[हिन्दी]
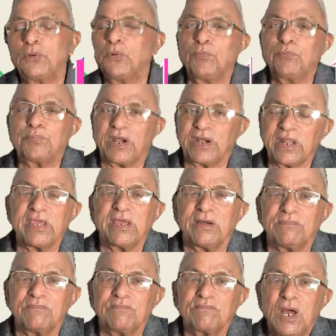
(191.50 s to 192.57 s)
विलोम
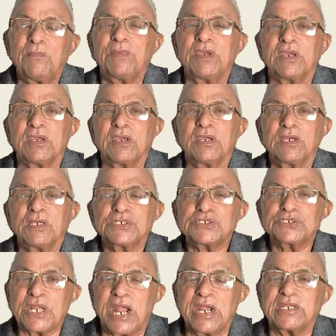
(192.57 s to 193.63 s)
प्राणायाम हमें
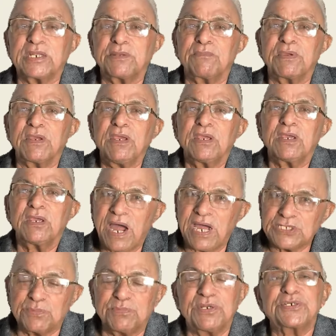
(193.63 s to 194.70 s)
स्टार्टिंग में
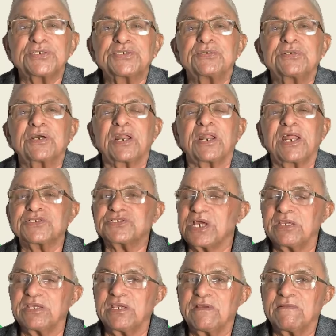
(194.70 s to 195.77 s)
पांच मिनट करना
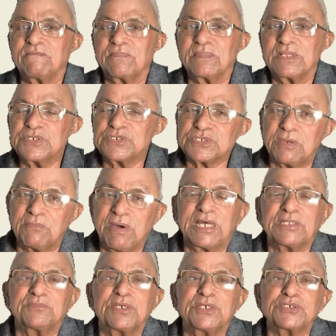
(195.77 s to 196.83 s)
चाहिए इसके
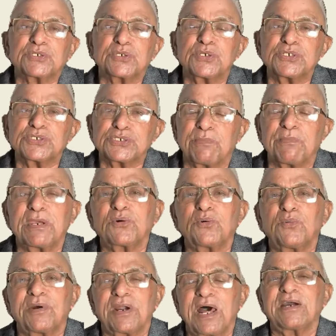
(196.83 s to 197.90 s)
बाद में इसके समय
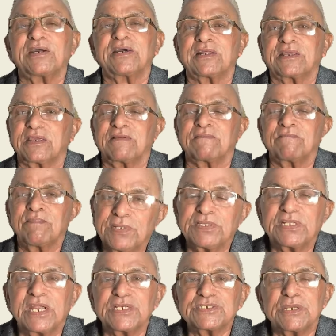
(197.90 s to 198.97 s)
को बढ़ा करके
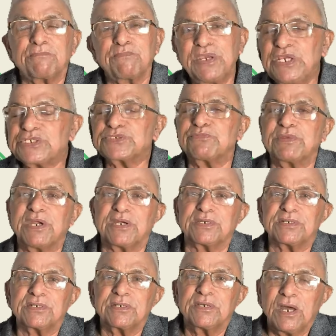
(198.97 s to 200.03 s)
15 से 20
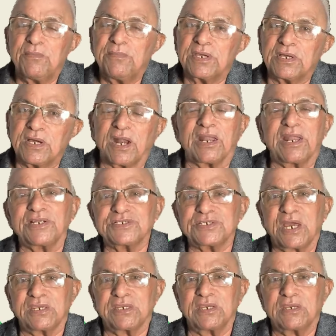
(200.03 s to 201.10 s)
मिनट हमें करना
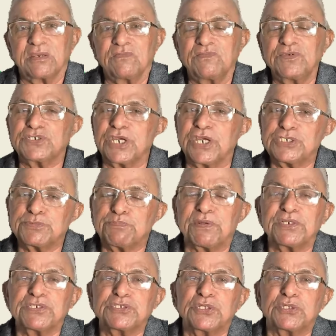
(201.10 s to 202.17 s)
चाहिए विशेष
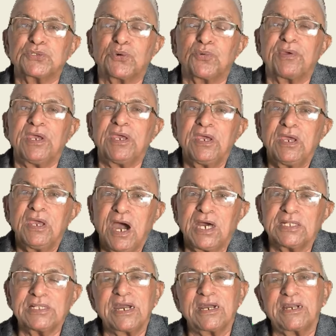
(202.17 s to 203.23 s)
परिस्थितियों में
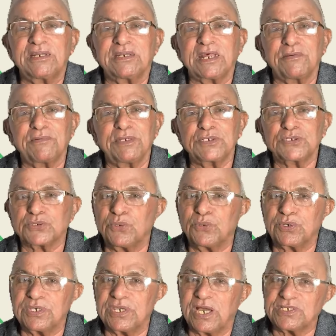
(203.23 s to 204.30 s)
आधा घंटा भी इसको
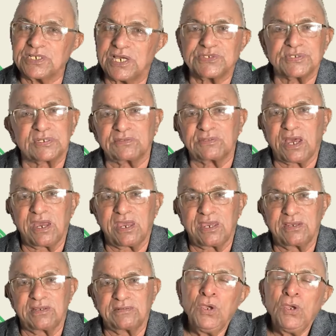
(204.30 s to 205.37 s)
किया जा सकता है
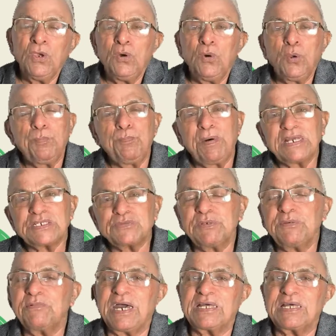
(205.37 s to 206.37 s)
और पांचवी